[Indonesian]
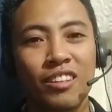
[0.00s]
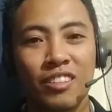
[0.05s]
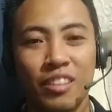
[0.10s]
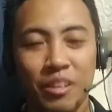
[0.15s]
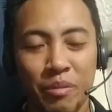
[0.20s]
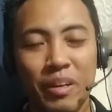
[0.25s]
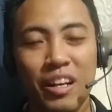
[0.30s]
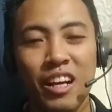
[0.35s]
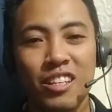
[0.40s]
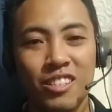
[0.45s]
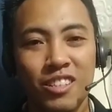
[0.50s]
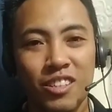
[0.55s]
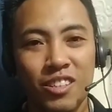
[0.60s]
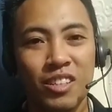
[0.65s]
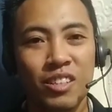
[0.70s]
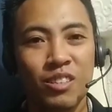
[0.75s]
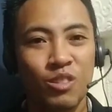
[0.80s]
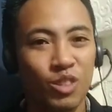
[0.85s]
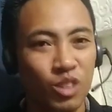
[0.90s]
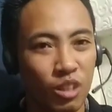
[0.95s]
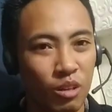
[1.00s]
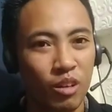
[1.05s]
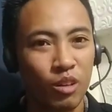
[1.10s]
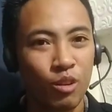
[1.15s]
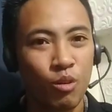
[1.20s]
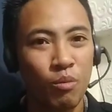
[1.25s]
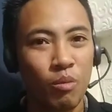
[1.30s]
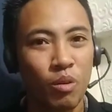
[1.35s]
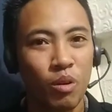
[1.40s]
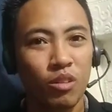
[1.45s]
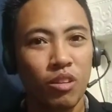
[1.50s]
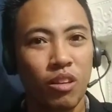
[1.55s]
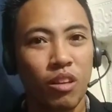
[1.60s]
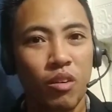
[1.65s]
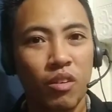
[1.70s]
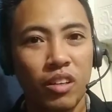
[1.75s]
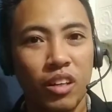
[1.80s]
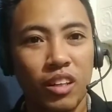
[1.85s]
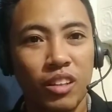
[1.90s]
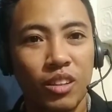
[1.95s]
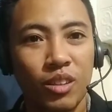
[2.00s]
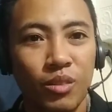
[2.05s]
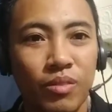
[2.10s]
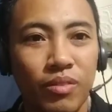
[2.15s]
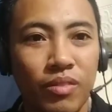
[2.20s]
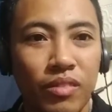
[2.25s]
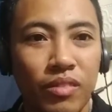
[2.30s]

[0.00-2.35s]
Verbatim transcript: Terima kasih. Assalamualaikum warahmatullahi wabarakatuh.